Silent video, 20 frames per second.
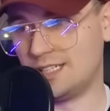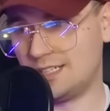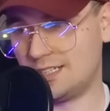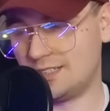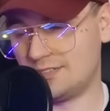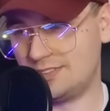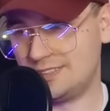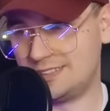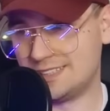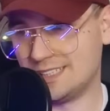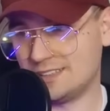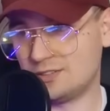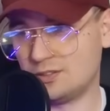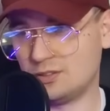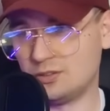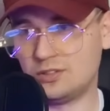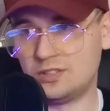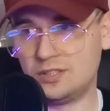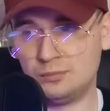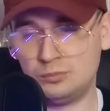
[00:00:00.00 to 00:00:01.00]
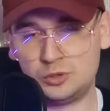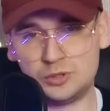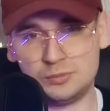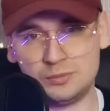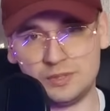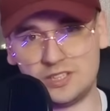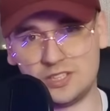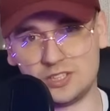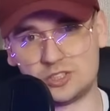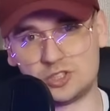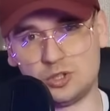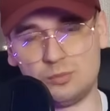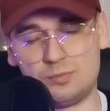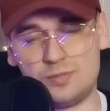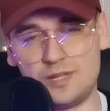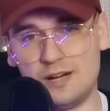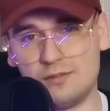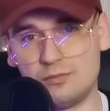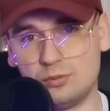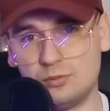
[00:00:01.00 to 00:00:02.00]
nerwica to nie musi mieć też
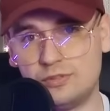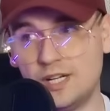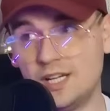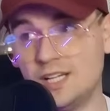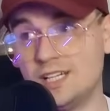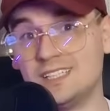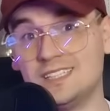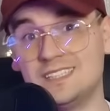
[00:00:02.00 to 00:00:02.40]
objawów